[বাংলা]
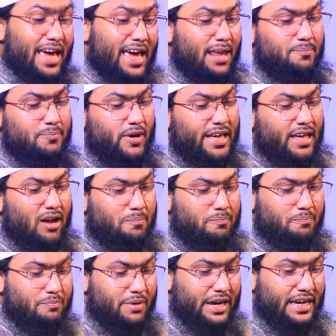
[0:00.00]
এরপরে
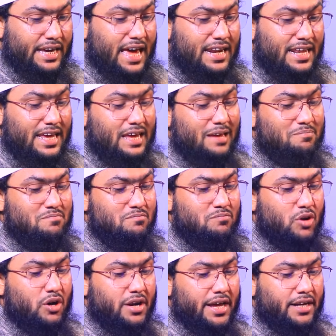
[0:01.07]
রব্বে করিম
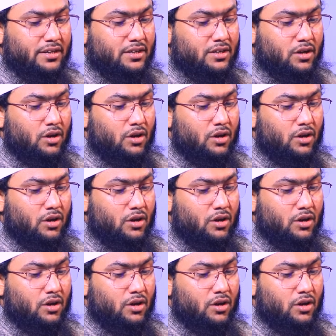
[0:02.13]
বলেন